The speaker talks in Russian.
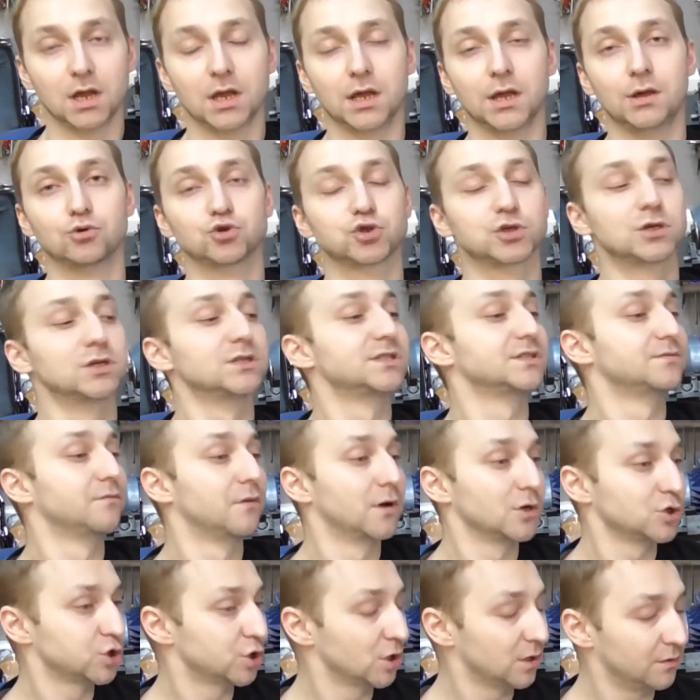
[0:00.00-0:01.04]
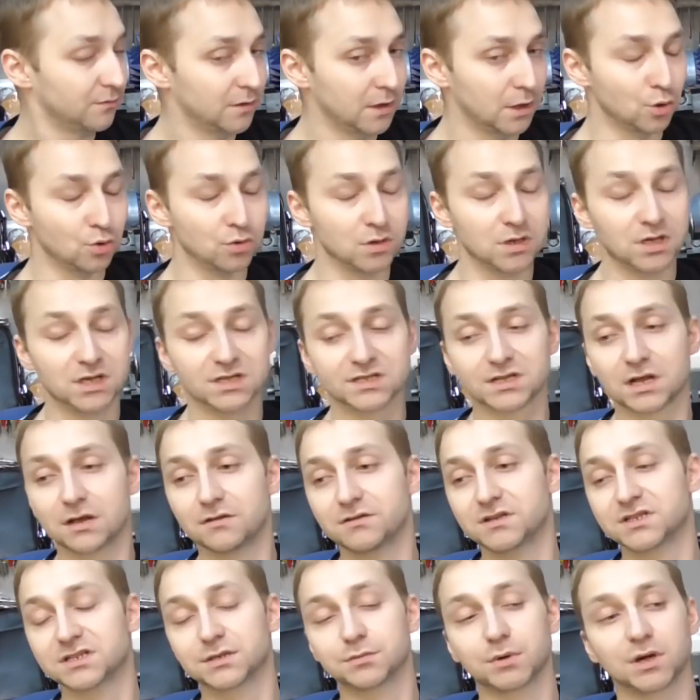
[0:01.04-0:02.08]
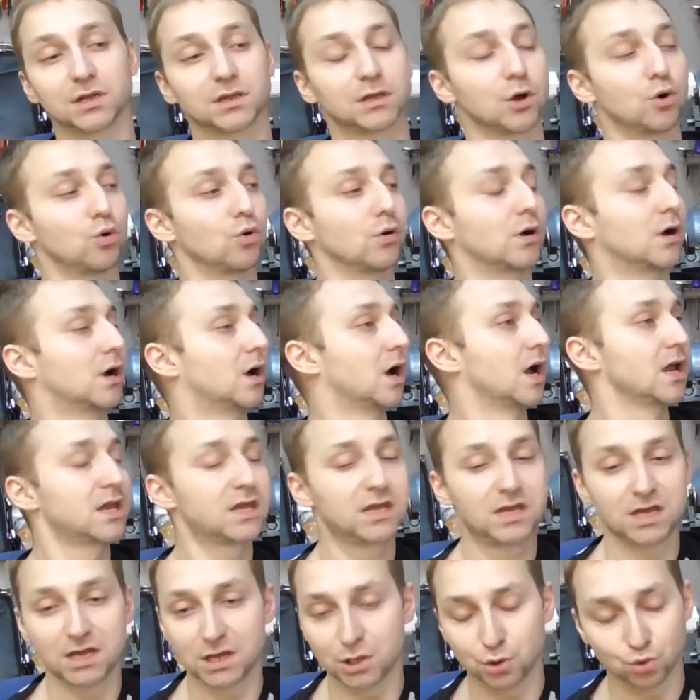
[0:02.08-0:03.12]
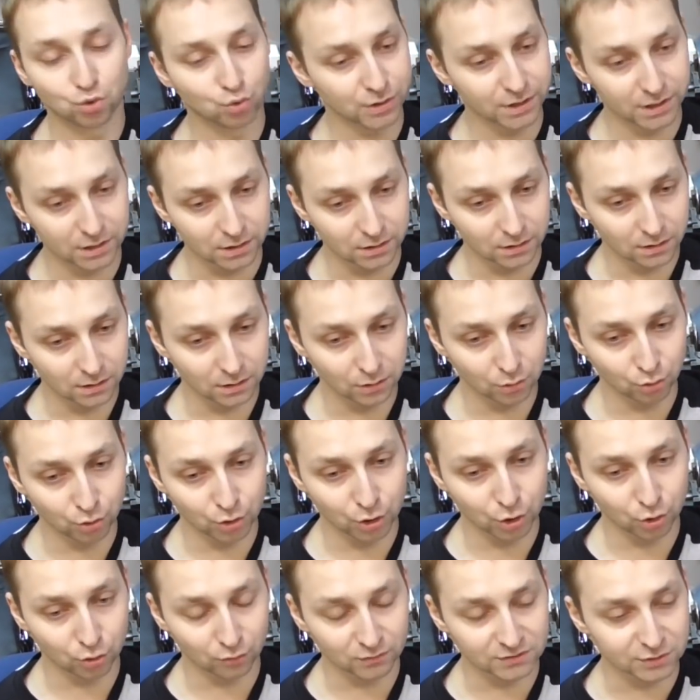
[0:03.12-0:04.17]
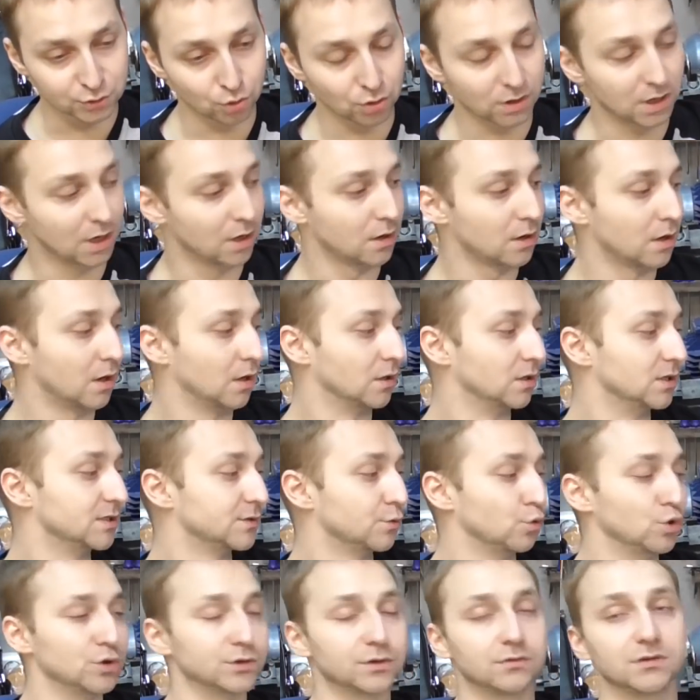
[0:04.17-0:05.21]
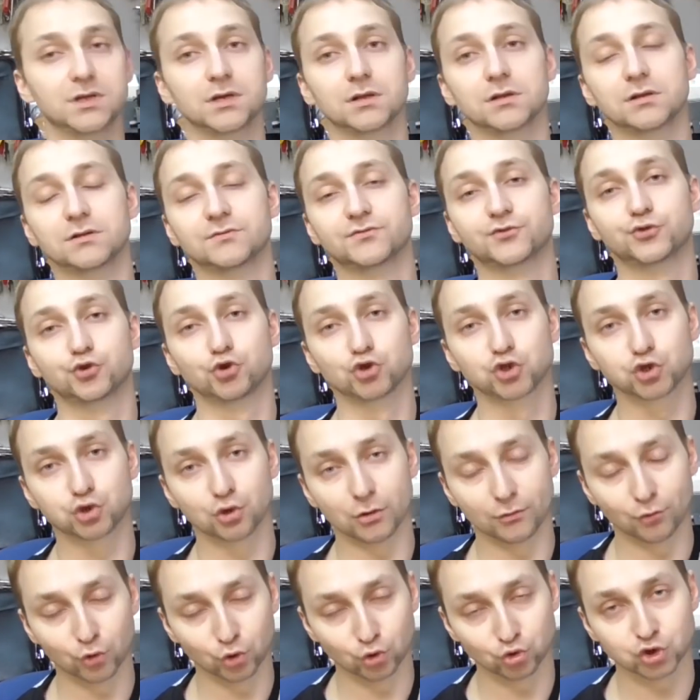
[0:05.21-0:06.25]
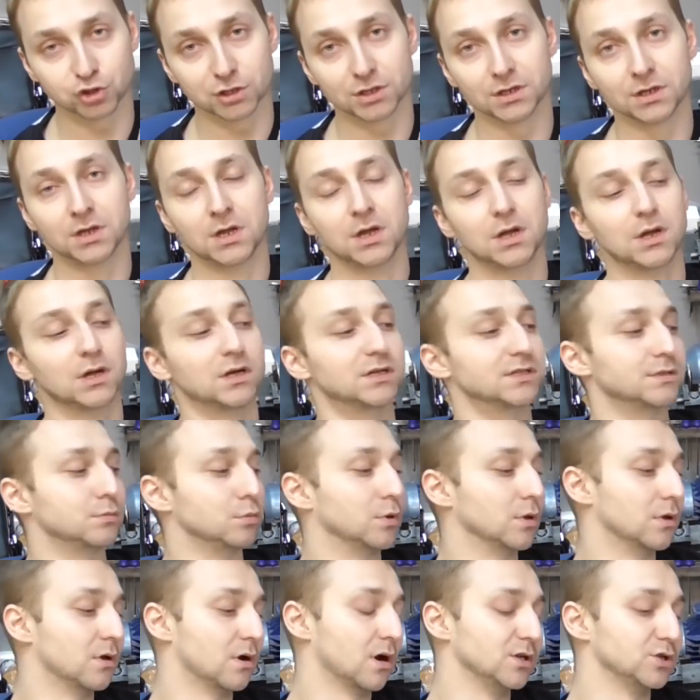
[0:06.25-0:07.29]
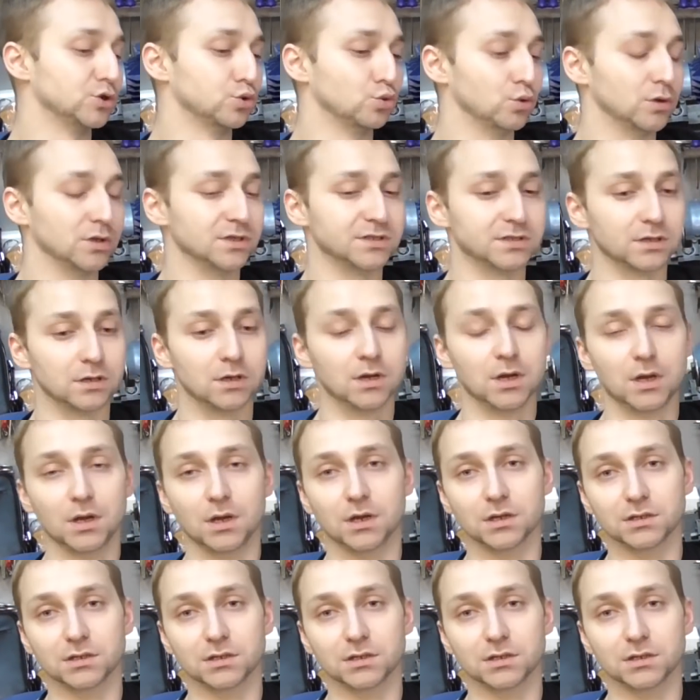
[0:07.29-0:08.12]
И уже с вашей дверью, независимо от того, какие у нее, у нее высокие охранные свойства, делает все, что его душе заблагорассудится.